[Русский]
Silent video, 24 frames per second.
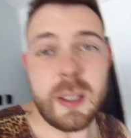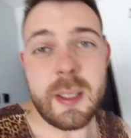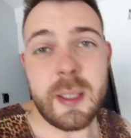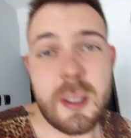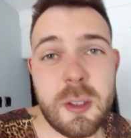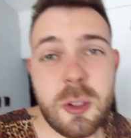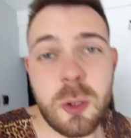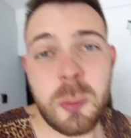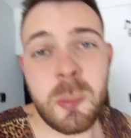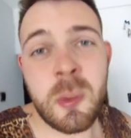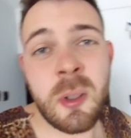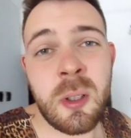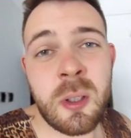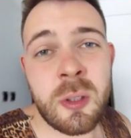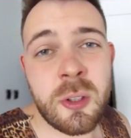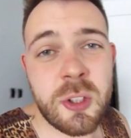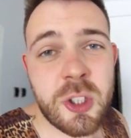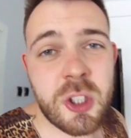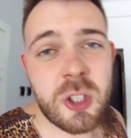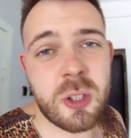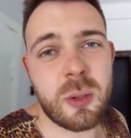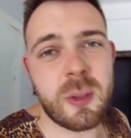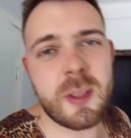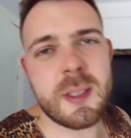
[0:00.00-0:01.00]
И я думаю,
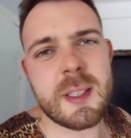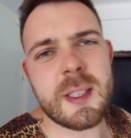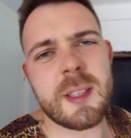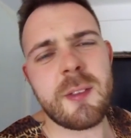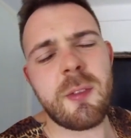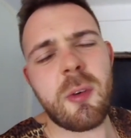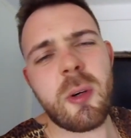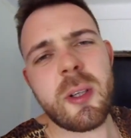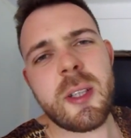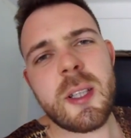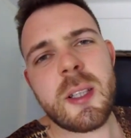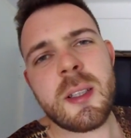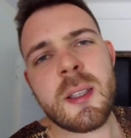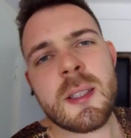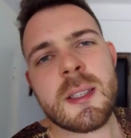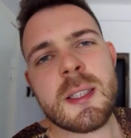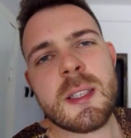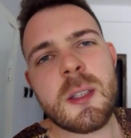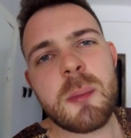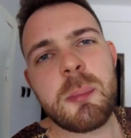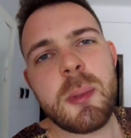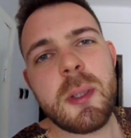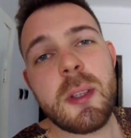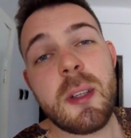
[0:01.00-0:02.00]
что сегодня
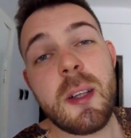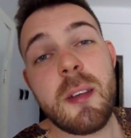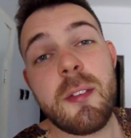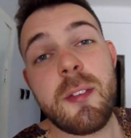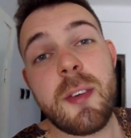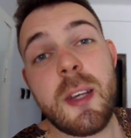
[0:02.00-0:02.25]
наступило